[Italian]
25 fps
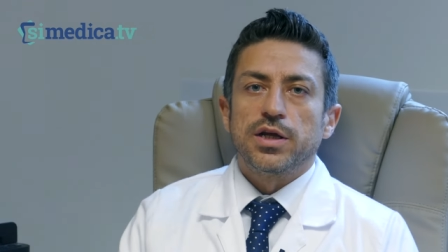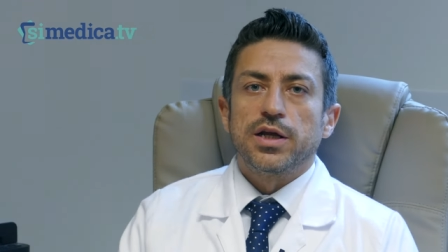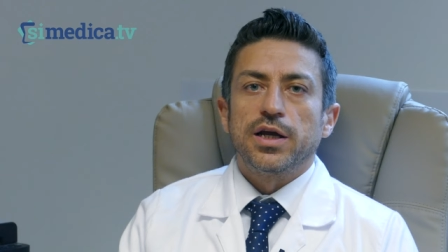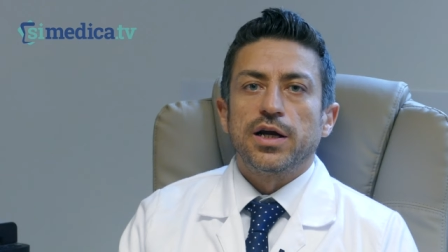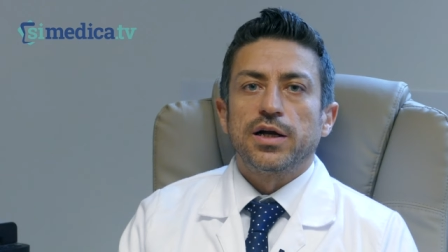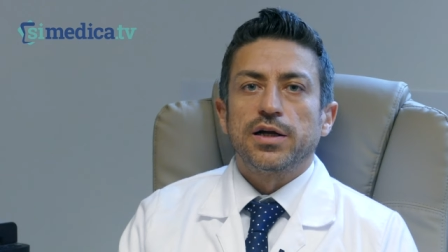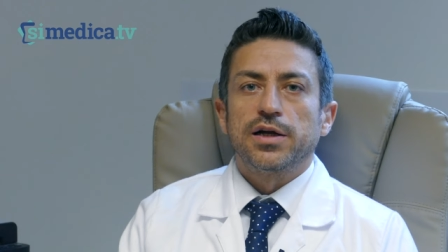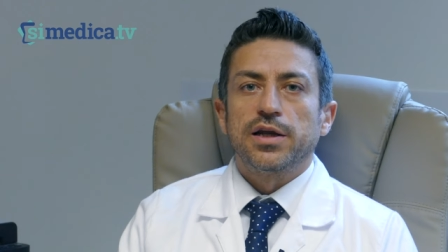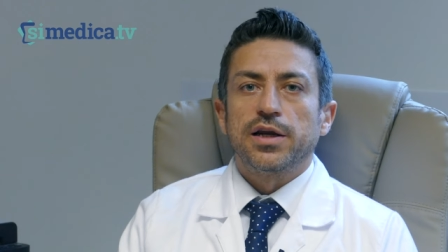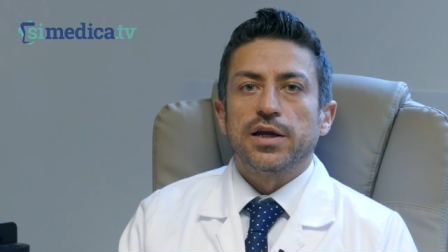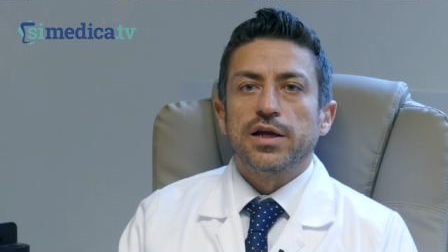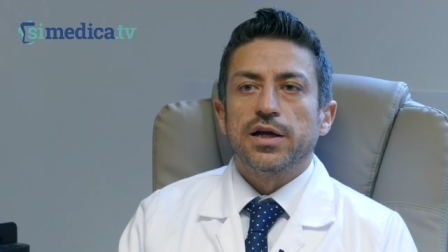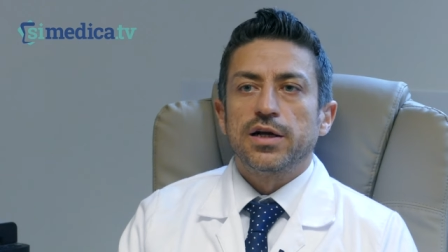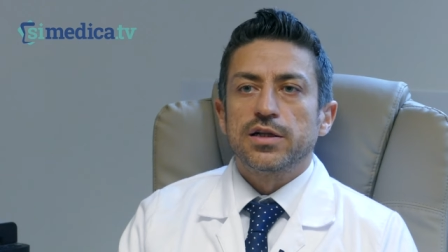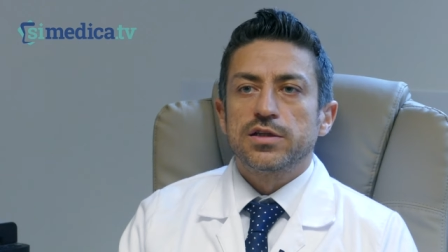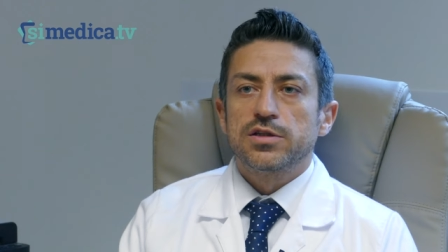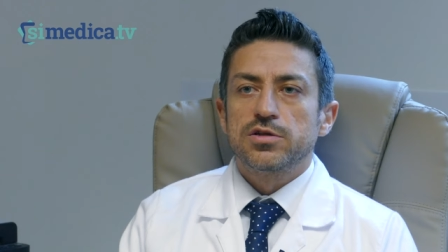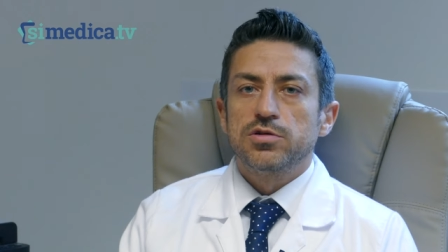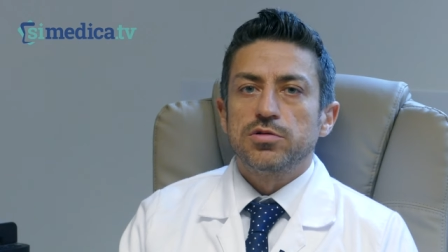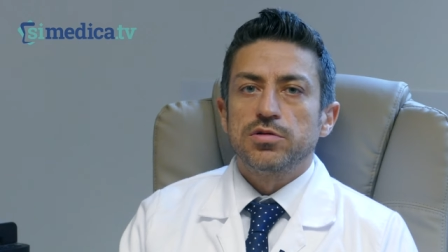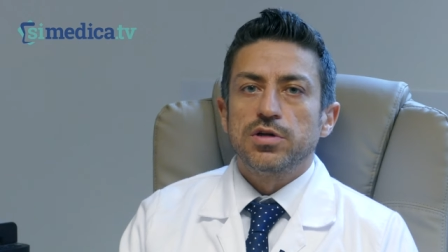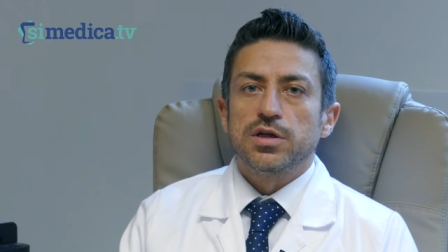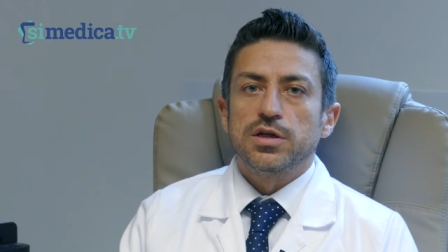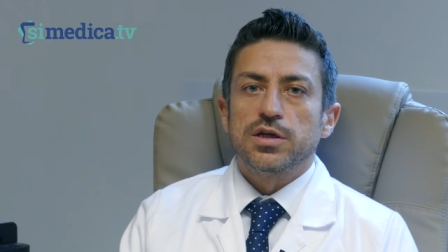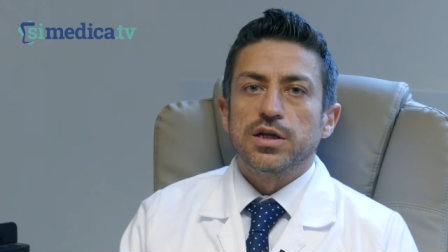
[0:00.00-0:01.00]
e
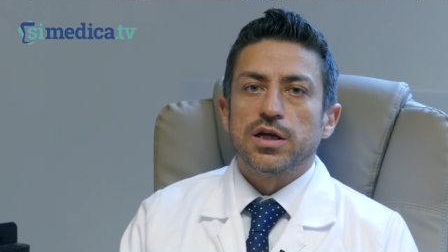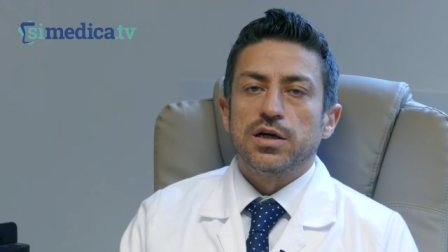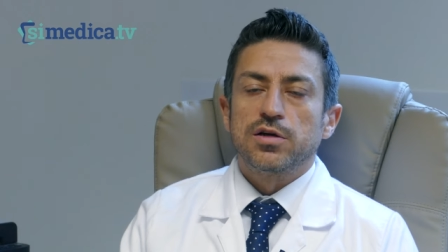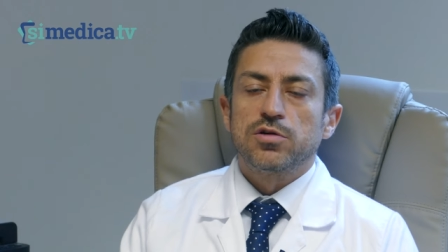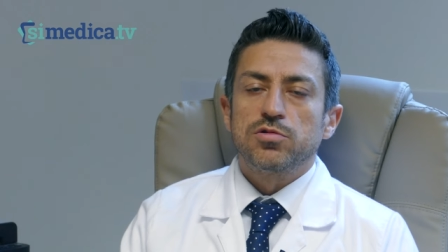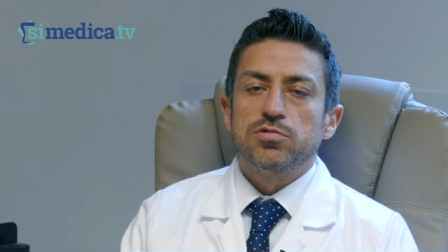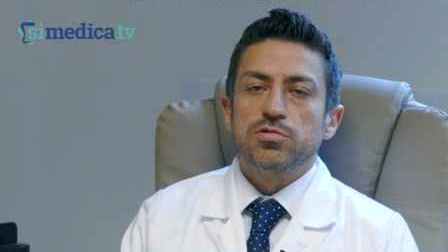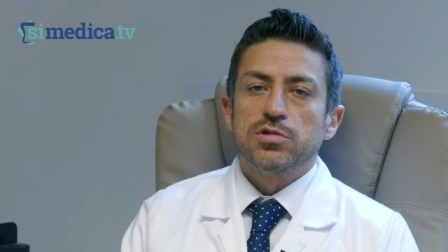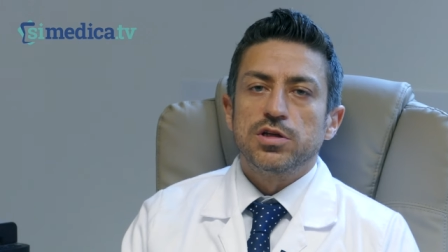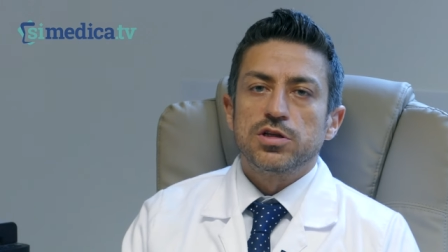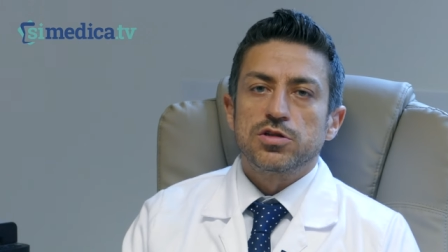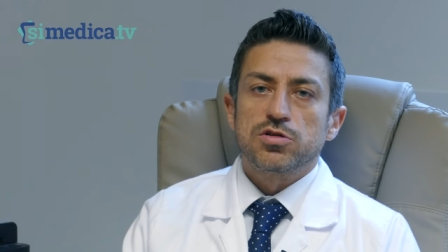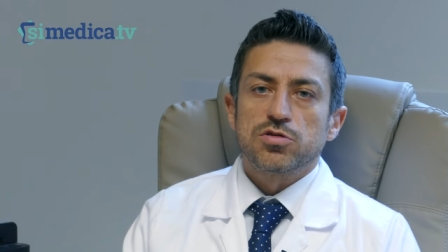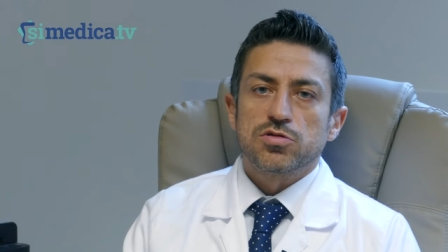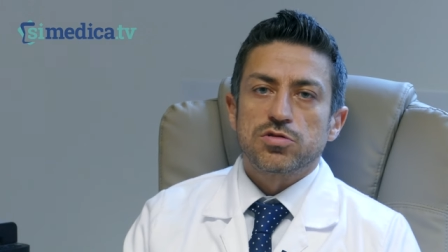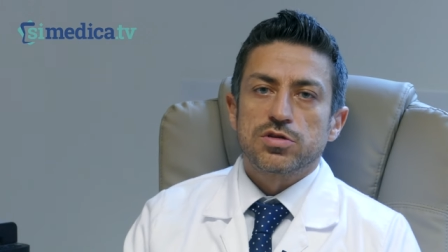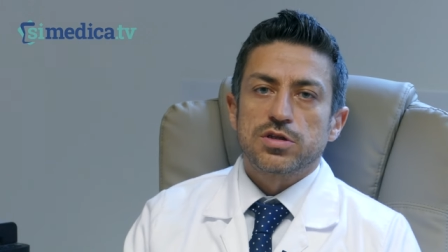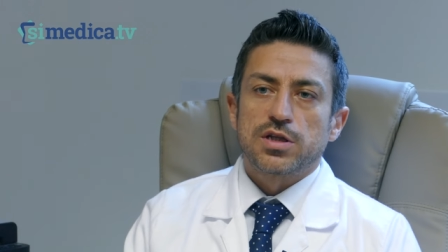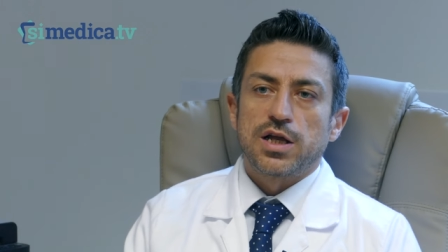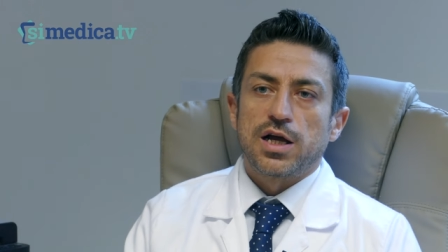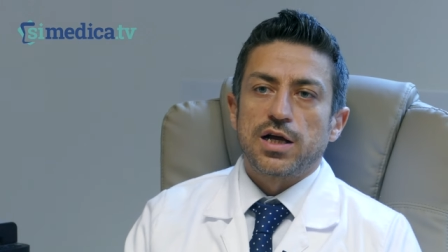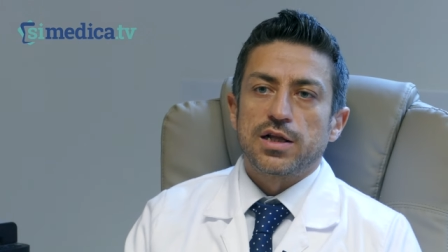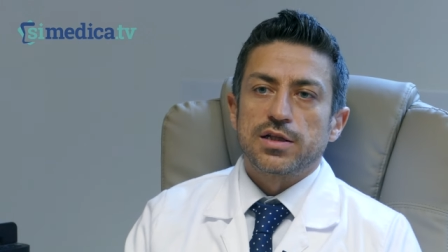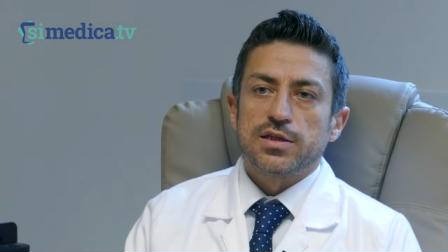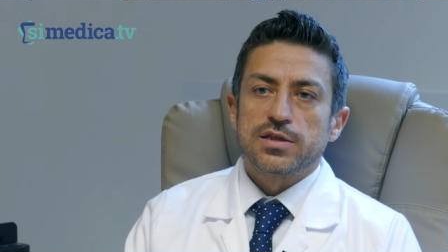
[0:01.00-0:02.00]
aggregazione di alcune
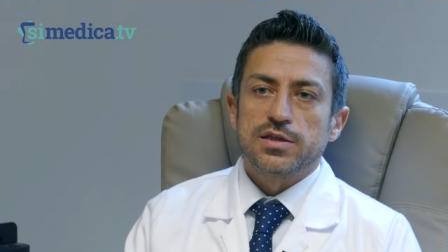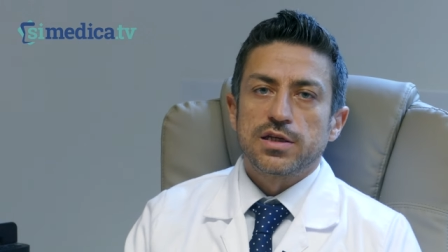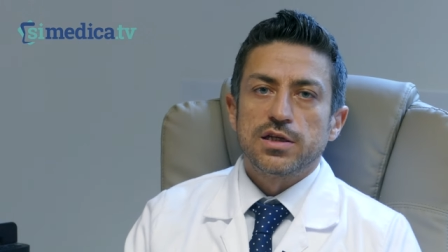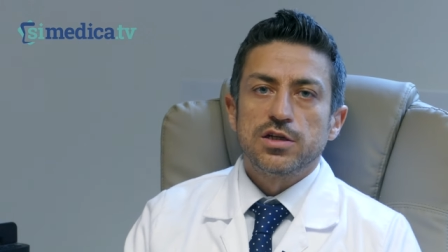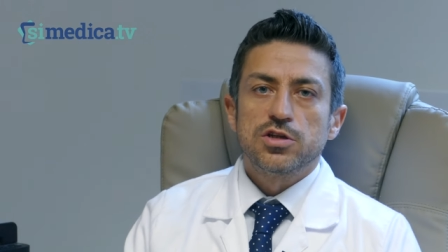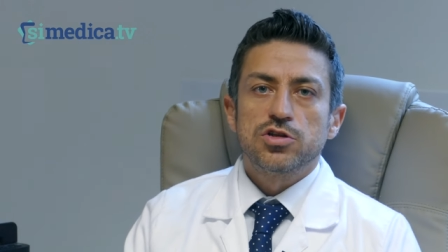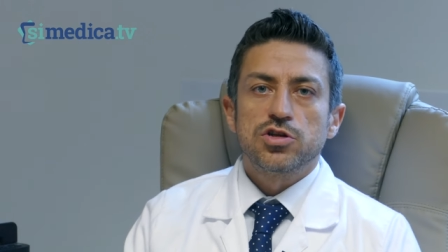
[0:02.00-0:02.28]
sostanze,